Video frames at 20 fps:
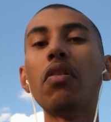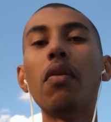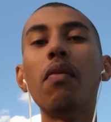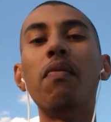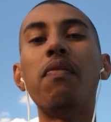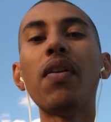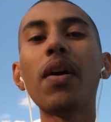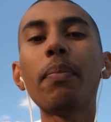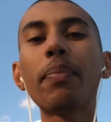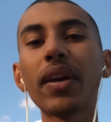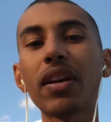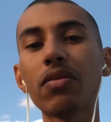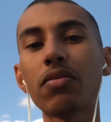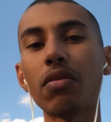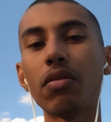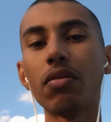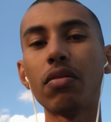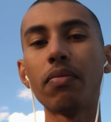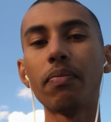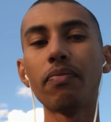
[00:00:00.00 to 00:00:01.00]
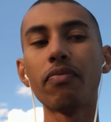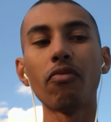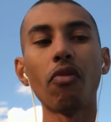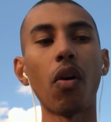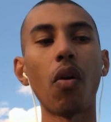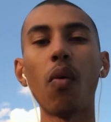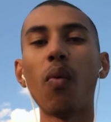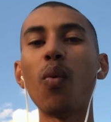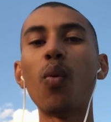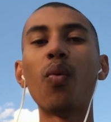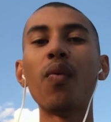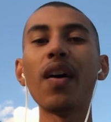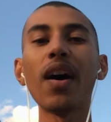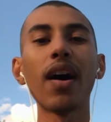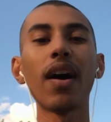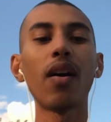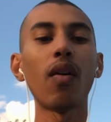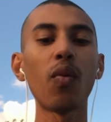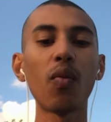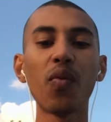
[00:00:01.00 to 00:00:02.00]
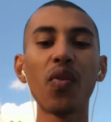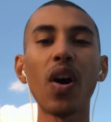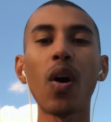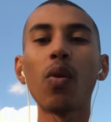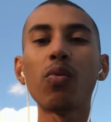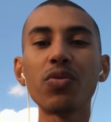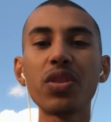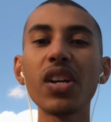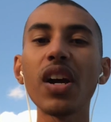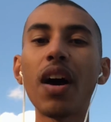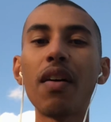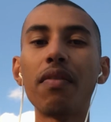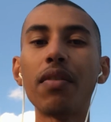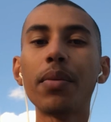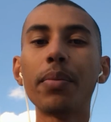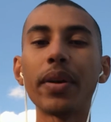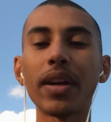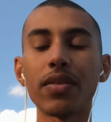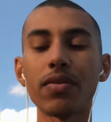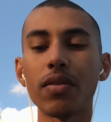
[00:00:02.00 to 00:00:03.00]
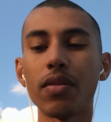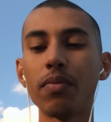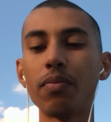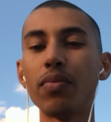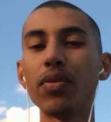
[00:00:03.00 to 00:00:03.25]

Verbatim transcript: 20 personnes. on, va, on va arrondir à 20 personnes,